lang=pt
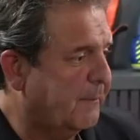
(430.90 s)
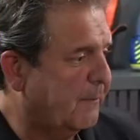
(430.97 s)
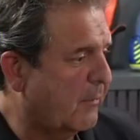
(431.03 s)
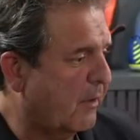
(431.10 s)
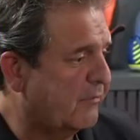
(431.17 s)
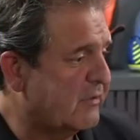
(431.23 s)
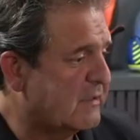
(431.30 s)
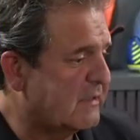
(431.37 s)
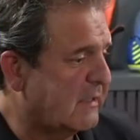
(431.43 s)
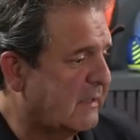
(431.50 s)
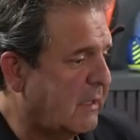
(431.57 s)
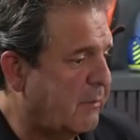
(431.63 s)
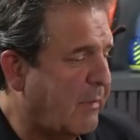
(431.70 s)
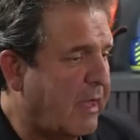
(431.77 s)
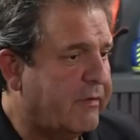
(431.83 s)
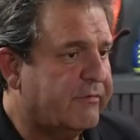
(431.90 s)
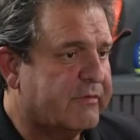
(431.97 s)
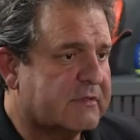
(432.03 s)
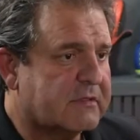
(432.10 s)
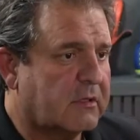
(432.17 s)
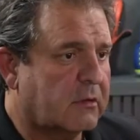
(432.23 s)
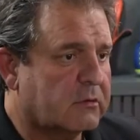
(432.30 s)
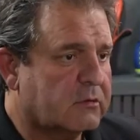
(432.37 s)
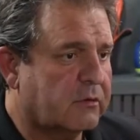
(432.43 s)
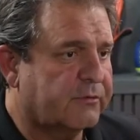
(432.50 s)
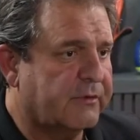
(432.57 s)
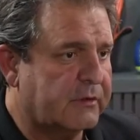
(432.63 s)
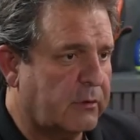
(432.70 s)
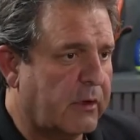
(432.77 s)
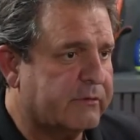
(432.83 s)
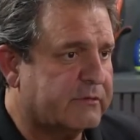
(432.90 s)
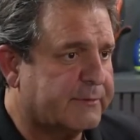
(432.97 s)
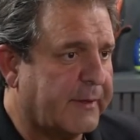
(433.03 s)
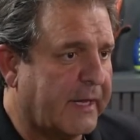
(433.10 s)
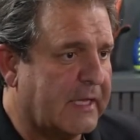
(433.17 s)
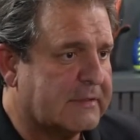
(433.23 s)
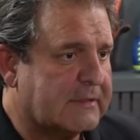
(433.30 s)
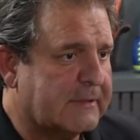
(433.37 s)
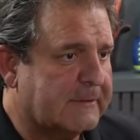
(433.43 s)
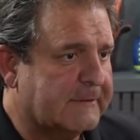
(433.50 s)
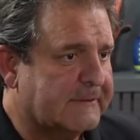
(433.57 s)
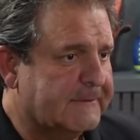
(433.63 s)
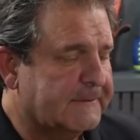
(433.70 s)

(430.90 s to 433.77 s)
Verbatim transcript: uma visita em Memphis, que eu sou fã do Elvis Presley,